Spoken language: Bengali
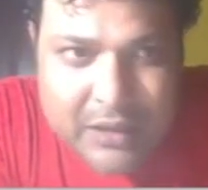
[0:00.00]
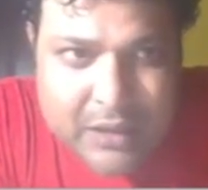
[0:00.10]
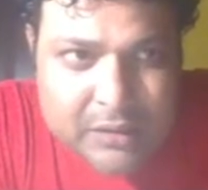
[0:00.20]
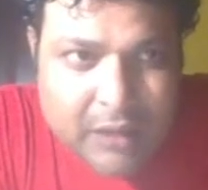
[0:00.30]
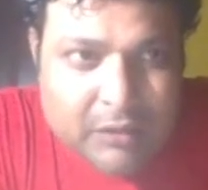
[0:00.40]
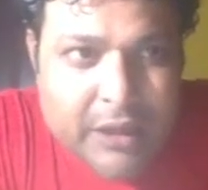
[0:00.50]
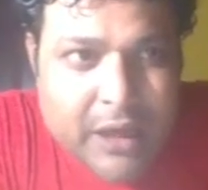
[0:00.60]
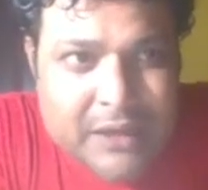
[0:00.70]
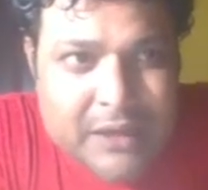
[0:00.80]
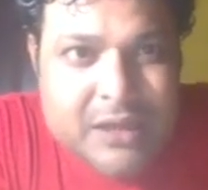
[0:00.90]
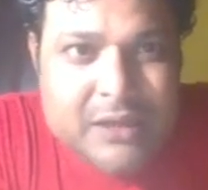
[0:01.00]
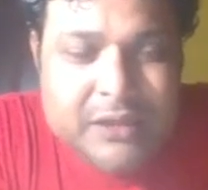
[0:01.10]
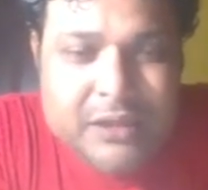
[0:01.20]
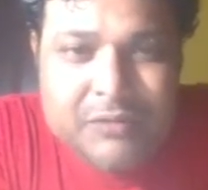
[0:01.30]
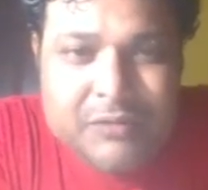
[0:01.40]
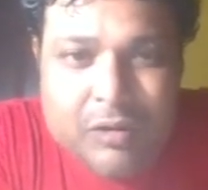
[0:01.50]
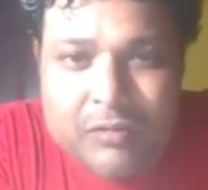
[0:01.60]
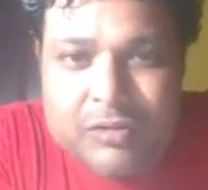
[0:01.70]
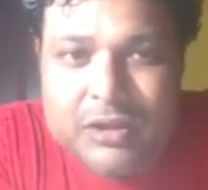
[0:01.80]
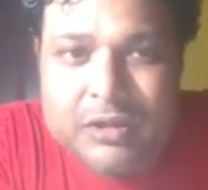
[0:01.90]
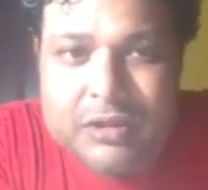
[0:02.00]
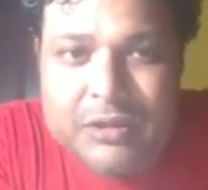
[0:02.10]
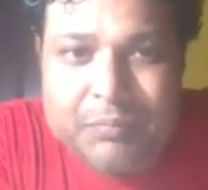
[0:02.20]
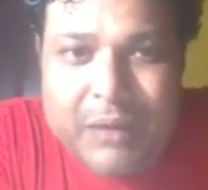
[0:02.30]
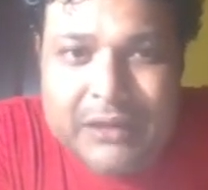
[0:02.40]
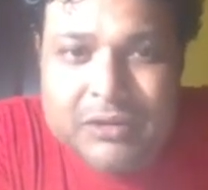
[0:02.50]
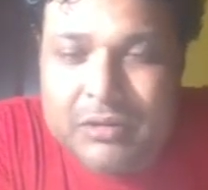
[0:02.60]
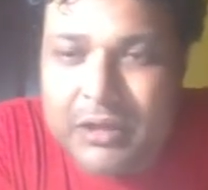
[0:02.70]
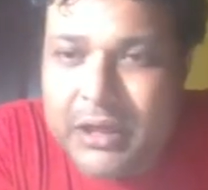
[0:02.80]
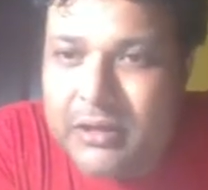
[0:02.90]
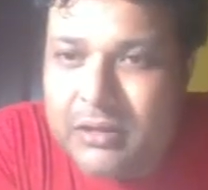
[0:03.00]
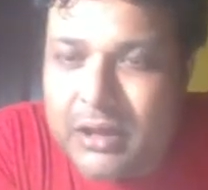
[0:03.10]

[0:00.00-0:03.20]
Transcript: তাহলে আজকে যেটা আমি করাবো সেটা হচ্ছে পাইথনের